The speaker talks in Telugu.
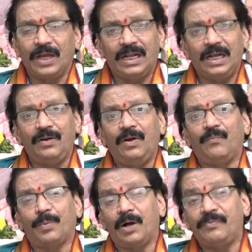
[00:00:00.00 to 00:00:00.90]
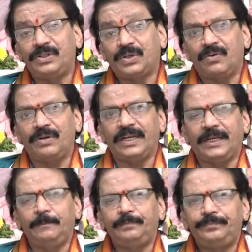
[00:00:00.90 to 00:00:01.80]
అలాగే ప్రాఫిట్స్ కూడా ఉంటాయి
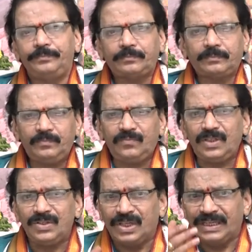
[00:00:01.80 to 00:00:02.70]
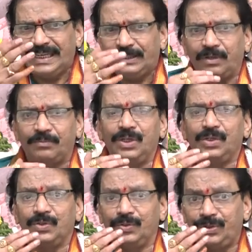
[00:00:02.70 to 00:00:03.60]
సంగీతం
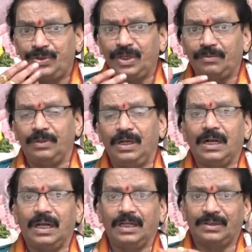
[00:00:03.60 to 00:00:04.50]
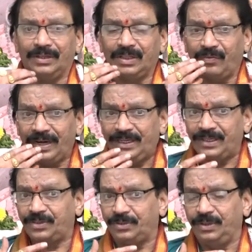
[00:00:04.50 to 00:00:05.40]
నృత్యం తర్వాత
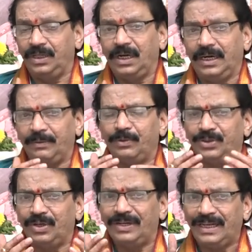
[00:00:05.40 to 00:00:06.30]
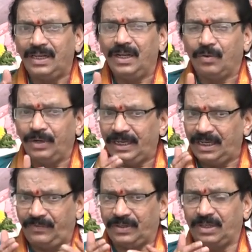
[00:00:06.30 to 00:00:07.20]
రైటర్స్ అంటే నృత్యం అంటే
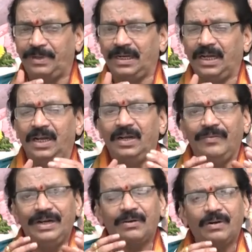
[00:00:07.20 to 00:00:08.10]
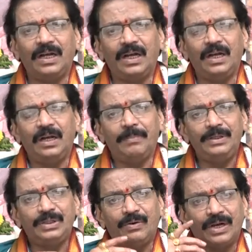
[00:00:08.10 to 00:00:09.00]
కొరియోగ్రాఫర్స్ అనమాట వీళ్ళకు కూడా
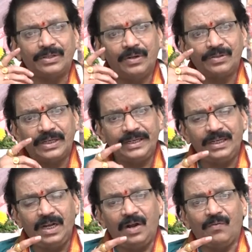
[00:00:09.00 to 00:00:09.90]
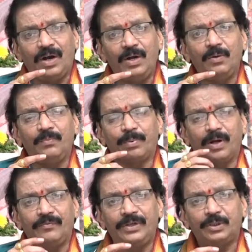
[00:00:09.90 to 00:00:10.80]
మంచి అవకాశాలు వస్తాయి వాళ్ళు
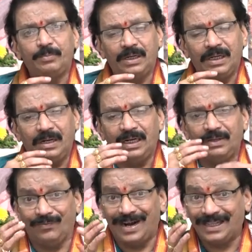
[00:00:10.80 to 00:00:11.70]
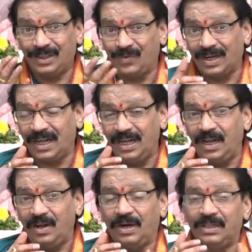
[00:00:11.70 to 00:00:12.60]
ప్రాఫిట్స్బుల్గా అంటే వాటి ద్వారా
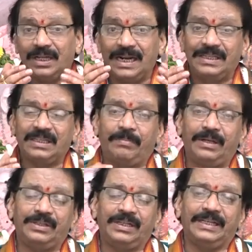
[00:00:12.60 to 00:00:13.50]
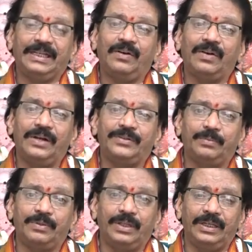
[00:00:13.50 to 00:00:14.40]
వాళ్ళు ధనాన్ని సంపాదించడానికి అవకాశం
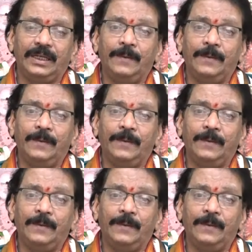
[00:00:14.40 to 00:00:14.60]
ఉంది